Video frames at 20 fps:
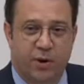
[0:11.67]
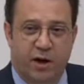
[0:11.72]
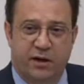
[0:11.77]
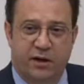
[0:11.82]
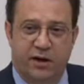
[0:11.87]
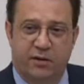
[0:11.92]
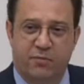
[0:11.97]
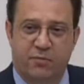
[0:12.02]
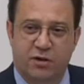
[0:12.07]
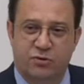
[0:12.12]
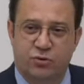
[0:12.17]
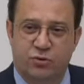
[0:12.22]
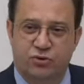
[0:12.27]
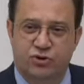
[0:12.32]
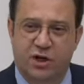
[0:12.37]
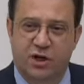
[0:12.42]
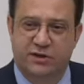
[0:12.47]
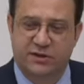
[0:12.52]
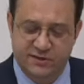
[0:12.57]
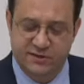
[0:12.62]
parlamento
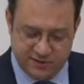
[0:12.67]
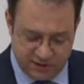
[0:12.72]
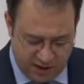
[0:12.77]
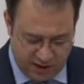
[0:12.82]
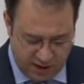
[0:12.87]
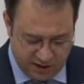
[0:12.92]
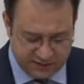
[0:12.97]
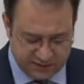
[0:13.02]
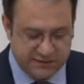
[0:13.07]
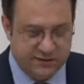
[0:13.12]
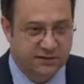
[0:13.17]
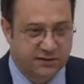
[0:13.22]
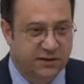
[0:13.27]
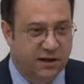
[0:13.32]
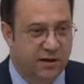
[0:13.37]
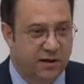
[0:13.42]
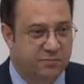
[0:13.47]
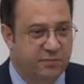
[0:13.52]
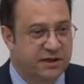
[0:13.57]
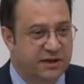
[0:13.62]
çatısı
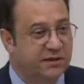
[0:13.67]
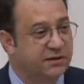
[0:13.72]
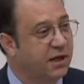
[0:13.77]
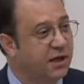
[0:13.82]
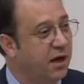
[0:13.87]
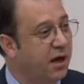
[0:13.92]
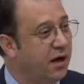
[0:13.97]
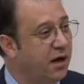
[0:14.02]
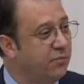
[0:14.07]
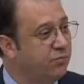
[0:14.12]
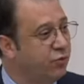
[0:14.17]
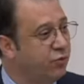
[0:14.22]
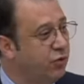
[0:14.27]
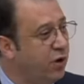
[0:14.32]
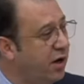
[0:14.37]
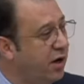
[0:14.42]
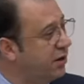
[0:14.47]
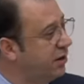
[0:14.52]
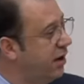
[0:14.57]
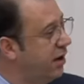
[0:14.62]
altında bir daha
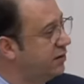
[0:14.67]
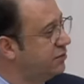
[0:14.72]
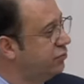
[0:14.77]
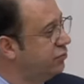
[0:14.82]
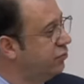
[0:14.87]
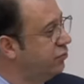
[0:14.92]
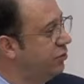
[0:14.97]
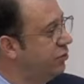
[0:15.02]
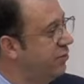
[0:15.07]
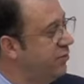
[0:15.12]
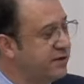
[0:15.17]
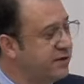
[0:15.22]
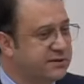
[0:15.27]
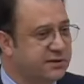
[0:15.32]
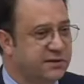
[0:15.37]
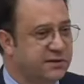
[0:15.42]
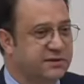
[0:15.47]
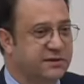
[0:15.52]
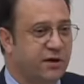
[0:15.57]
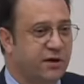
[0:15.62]
mülakat
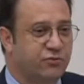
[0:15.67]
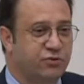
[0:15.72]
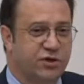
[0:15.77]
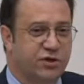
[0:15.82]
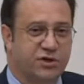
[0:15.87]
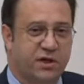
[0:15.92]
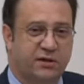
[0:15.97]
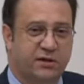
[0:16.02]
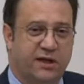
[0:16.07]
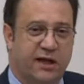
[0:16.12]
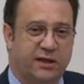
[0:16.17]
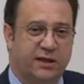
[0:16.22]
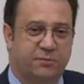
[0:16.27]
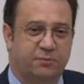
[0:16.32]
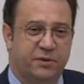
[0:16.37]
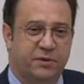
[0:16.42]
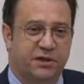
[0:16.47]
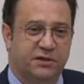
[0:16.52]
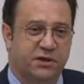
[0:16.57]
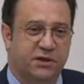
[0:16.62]
uygulamasını savunacak
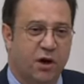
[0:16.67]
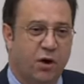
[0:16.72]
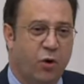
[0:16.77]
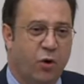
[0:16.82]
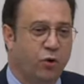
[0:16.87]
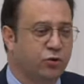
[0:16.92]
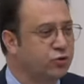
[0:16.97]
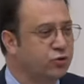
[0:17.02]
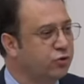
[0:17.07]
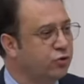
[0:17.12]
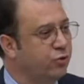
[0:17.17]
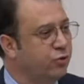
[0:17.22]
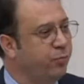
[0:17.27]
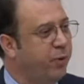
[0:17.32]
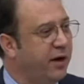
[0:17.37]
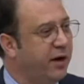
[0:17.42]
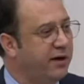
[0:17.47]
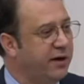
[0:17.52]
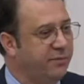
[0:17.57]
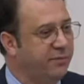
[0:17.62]
tek bir
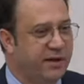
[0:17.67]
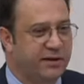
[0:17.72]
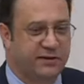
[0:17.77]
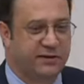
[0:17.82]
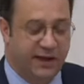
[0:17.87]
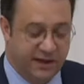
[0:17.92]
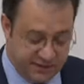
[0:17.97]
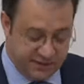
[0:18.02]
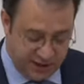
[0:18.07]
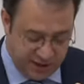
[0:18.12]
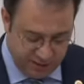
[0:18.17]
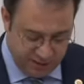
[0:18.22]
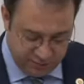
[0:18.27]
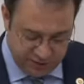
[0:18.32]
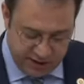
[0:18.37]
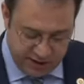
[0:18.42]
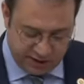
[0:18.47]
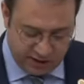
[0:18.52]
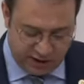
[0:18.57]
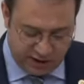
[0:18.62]
onurlu parlamenter
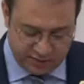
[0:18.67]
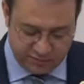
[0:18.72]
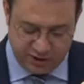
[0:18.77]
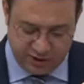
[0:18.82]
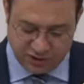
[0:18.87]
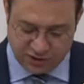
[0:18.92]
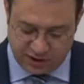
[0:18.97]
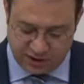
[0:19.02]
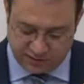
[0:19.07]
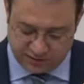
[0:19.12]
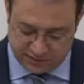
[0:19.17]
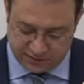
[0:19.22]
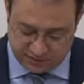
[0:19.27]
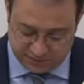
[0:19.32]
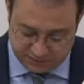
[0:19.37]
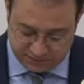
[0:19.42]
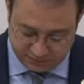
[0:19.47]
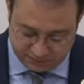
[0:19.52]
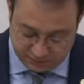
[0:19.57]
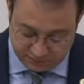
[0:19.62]
bile kalmayacaktır.
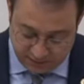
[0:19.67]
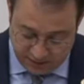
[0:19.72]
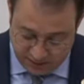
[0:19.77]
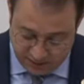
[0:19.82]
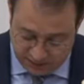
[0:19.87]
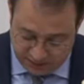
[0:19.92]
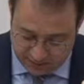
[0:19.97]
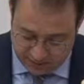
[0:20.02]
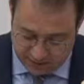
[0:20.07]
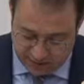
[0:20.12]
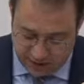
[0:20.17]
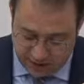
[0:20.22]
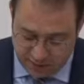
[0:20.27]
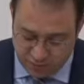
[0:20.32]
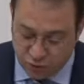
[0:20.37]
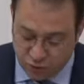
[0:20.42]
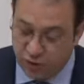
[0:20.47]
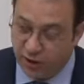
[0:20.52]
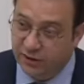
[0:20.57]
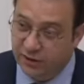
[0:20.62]

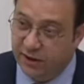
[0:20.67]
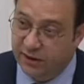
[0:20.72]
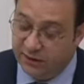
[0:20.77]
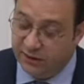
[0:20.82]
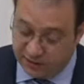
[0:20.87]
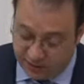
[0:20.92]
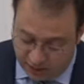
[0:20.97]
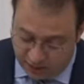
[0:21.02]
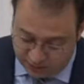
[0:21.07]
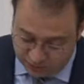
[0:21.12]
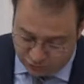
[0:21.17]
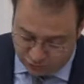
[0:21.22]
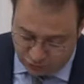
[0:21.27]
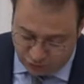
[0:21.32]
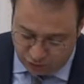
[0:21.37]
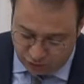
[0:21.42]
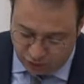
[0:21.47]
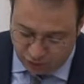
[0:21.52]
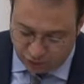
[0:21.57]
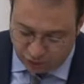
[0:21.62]
Niye bu kadar iddialı
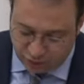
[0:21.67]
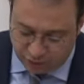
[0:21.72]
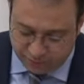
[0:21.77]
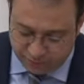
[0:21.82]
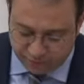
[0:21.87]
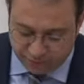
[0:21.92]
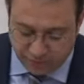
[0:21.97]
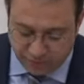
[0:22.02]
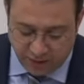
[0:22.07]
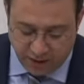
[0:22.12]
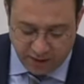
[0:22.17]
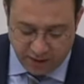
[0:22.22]
söylüyorum?